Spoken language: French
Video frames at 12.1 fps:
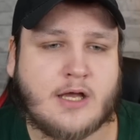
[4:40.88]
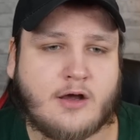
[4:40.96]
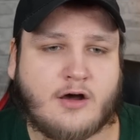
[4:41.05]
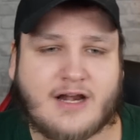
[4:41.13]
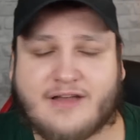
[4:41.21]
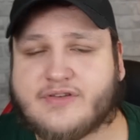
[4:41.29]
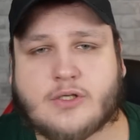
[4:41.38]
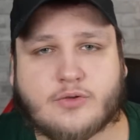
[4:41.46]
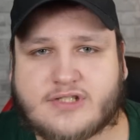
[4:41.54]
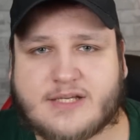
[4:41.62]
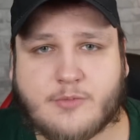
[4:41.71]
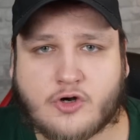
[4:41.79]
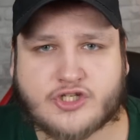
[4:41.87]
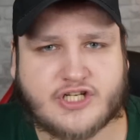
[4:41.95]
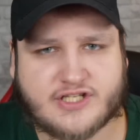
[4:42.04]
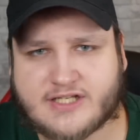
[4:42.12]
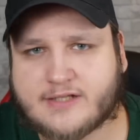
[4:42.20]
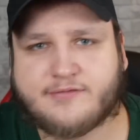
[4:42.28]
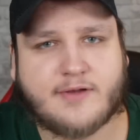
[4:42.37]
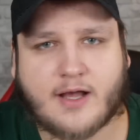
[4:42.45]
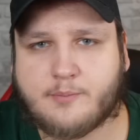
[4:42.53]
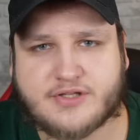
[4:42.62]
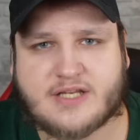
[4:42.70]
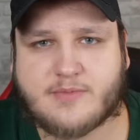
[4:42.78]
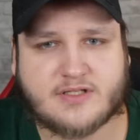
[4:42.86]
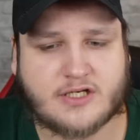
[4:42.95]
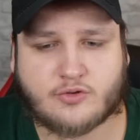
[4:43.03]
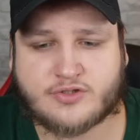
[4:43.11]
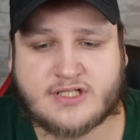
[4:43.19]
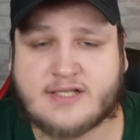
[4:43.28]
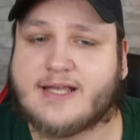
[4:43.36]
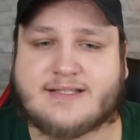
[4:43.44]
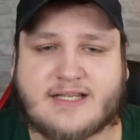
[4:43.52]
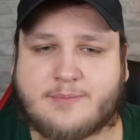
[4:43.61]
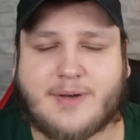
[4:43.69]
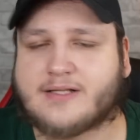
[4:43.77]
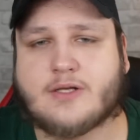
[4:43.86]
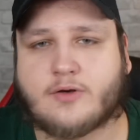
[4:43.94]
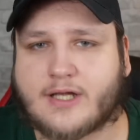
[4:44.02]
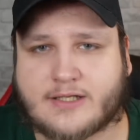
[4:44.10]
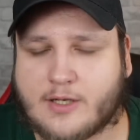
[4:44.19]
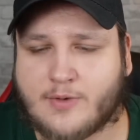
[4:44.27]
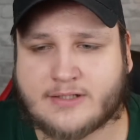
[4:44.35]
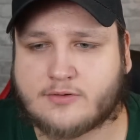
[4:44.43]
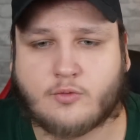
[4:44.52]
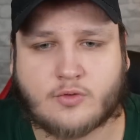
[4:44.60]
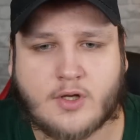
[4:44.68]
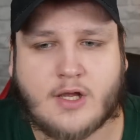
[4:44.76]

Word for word: Euh, la vidéo de dimanche, j'ai essayé de faire un petit message aussi et c'est parti en cacahuète, donc